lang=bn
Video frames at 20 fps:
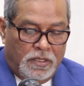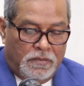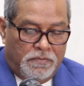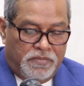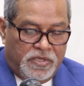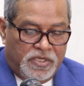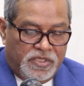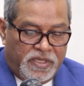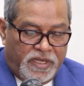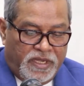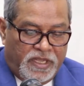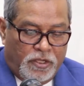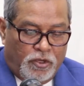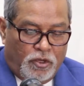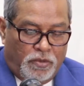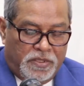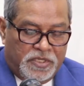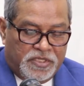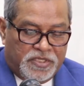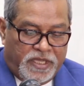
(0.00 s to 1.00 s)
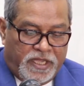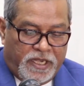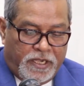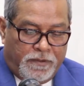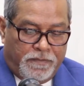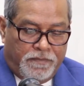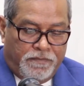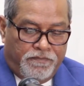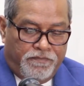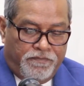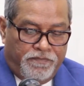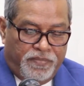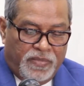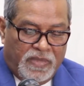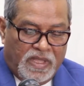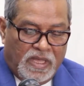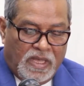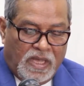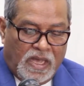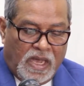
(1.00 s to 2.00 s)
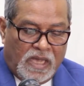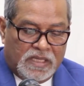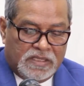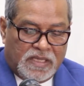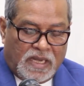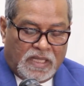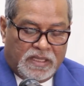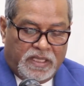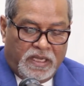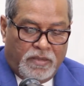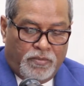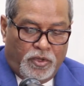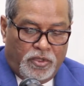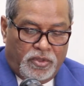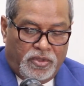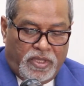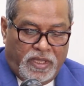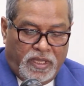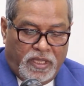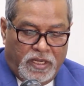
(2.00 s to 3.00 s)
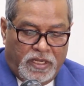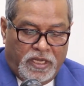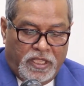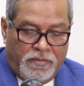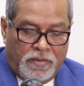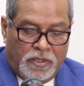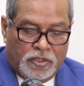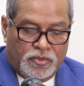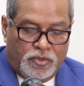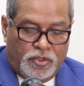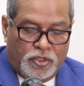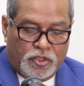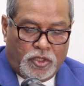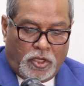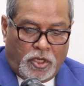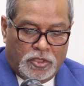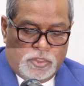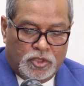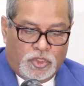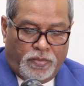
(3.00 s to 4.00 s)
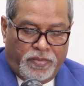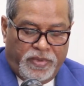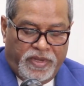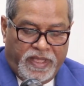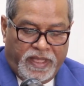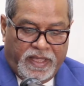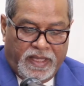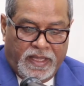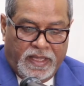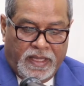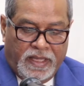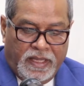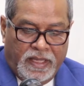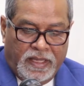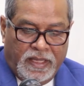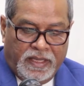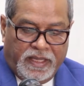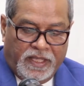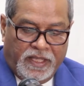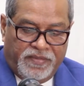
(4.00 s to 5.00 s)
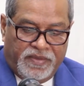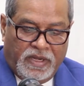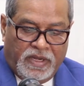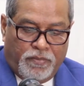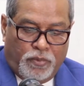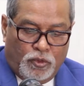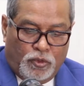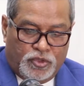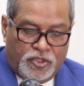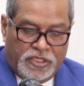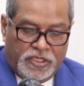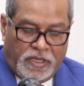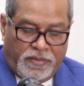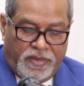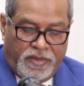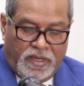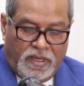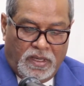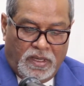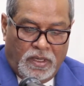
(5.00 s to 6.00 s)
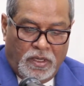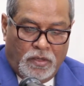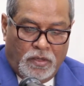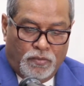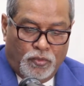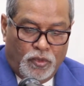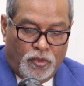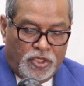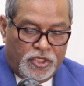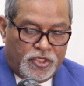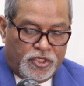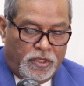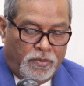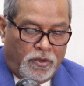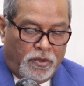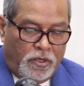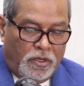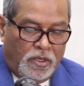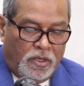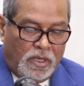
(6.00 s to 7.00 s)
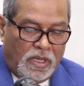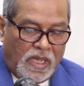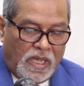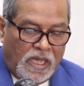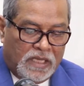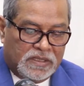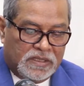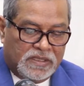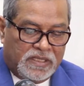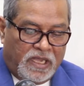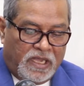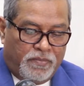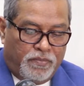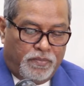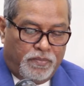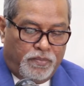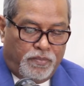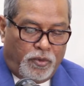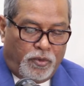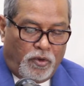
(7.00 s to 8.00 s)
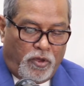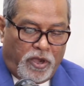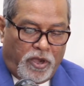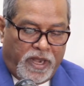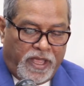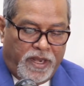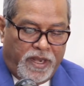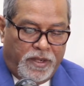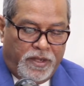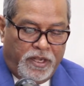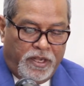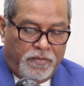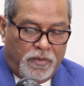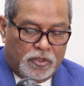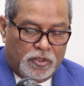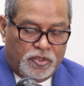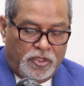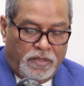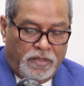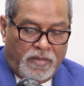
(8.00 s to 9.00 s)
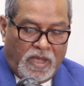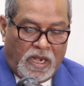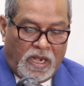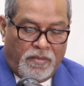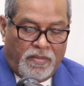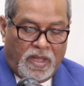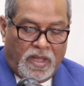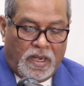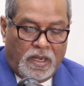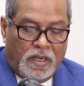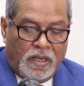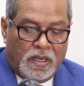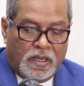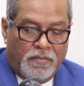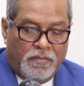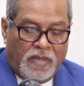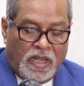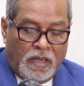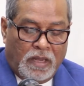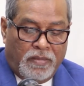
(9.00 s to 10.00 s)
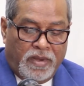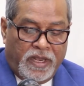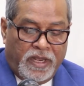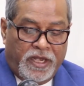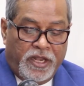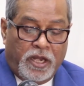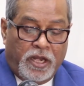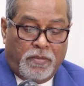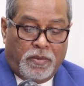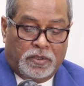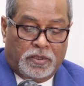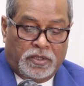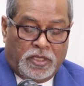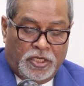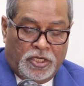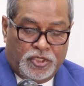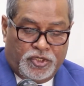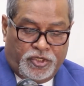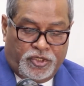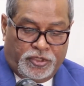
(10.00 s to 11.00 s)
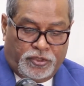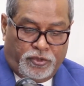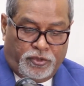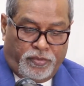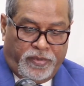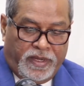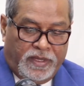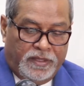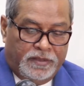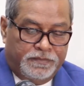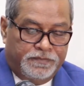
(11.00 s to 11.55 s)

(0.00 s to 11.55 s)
প্রিজাইডিং অফিসার আজ রাতের মধ্যে নির্বাচনী সরঞ্জাম নিয়ে কেন্দ্রে পৌঁছে যাবেন পুলিশ এবং আনসার প্রহরায় নির্বাচনী মালামাল মালামালের নিরাপত্তা নিশ্চিত করবেন